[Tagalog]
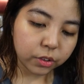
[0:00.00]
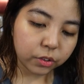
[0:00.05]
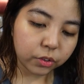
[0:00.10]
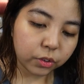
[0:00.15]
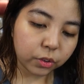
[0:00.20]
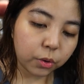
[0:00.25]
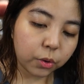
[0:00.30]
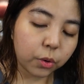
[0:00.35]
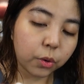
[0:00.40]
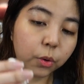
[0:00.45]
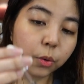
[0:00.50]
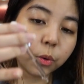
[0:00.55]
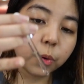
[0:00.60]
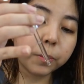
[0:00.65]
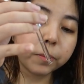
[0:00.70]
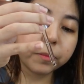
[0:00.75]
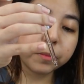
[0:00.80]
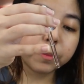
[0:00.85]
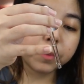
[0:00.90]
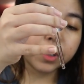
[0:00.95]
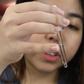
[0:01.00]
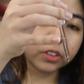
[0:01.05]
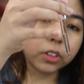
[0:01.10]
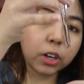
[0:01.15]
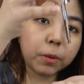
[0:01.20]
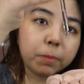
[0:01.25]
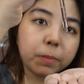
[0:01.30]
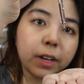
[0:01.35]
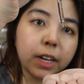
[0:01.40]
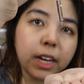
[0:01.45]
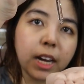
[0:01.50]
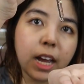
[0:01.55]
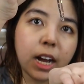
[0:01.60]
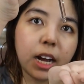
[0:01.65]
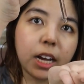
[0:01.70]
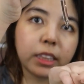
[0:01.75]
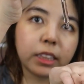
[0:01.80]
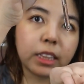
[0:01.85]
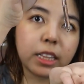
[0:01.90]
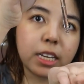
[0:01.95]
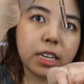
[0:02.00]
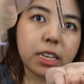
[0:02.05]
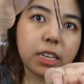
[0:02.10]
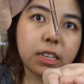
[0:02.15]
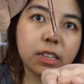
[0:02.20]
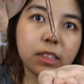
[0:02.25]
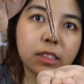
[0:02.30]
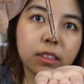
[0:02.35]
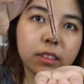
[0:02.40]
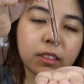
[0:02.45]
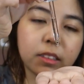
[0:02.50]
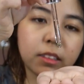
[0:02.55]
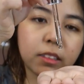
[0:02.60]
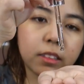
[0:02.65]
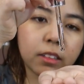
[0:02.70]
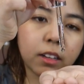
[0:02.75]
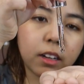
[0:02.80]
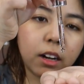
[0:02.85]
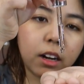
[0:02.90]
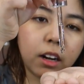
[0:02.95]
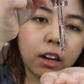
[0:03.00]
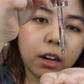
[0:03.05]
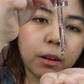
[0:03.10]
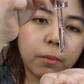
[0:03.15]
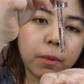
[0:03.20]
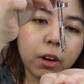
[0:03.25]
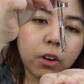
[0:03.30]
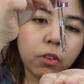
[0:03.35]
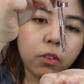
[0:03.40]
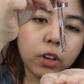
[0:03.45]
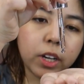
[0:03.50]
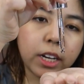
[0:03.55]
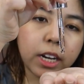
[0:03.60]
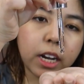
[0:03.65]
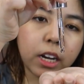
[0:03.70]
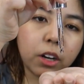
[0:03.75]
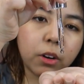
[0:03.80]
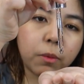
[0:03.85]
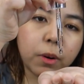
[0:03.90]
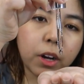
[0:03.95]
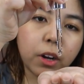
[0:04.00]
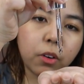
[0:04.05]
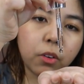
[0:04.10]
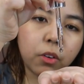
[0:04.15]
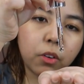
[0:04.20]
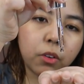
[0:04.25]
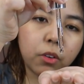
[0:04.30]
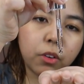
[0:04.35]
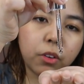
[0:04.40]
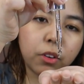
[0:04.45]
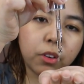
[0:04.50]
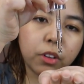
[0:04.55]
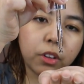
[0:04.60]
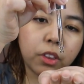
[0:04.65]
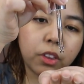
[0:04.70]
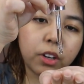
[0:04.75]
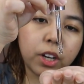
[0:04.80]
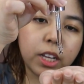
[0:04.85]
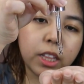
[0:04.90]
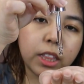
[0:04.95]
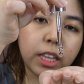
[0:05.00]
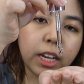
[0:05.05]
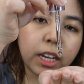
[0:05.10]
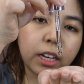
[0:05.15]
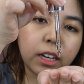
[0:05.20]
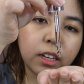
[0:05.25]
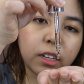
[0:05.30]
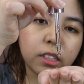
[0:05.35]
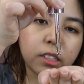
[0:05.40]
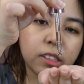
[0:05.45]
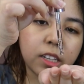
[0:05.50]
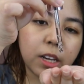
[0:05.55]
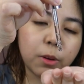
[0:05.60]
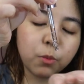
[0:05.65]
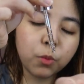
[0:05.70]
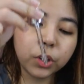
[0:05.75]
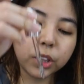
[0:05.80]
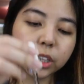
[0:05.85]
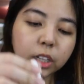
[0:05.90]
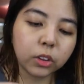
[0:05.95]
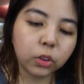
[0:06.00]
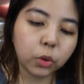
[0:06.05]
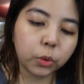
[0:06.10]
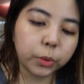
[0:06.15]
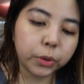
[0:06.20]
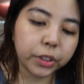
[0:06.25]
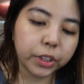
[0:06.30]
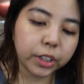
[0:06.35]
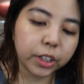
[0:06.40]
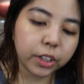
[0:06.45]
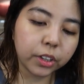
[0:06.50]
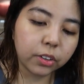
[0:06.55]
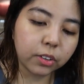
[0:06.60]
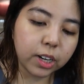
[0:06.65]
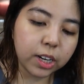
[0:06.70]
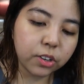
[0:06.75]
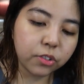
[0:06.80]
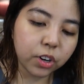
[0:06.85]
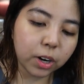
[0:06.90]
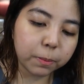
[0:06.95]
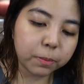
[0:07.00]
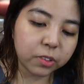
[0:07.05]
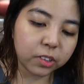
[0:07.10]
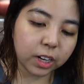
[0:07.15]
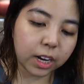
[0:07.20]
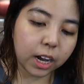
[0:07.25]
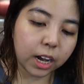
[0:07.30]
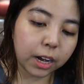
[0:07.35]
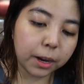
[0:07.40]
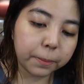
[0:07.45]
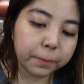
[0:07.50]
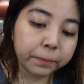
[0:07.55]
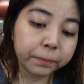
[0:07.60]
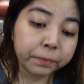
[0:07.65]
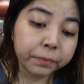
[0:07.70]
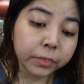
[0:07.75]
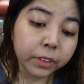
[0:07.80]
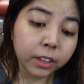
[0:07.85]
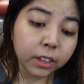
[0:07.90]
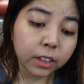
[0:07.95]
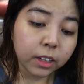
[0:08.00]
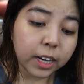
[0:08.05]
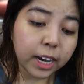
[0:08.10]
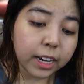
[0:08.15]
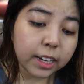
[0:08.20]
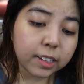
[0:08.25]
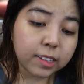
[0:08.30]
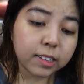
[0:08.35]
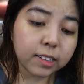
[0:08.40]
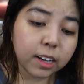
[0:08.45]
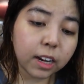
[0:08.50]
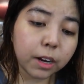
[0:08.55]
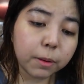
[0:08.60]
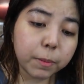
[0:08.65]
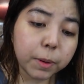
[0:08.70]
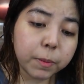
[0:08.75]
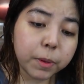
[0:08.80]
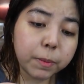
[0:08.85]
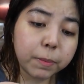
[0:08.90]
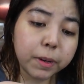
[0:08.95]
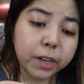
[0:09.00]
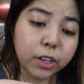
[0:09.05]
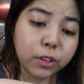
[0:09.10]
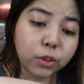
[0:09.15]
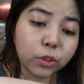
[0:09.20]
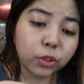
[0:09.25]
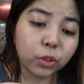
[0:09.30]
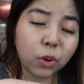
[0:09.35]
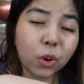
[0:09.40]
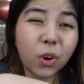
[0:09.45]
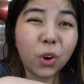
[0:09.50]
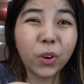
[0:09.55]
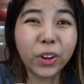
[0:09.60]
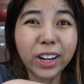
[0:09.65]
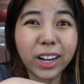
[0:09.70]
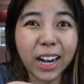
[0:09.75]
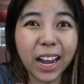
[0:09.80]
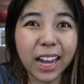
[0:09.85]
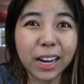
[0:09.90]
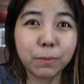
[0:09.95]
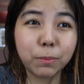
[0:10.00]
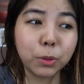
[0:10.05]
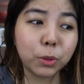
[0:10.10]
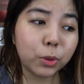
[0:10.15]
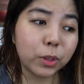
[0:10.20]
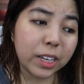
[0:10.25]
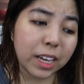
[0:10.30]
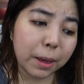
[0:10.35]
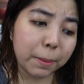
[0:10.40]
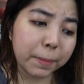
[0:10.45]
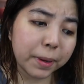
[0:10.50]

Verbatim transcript: So, mag-drop ka lang at least, um, ako ginagawa ko 3 din. Same with the toner, 3 drops lang. Guys, uh, mabibili nyo to online, Beauty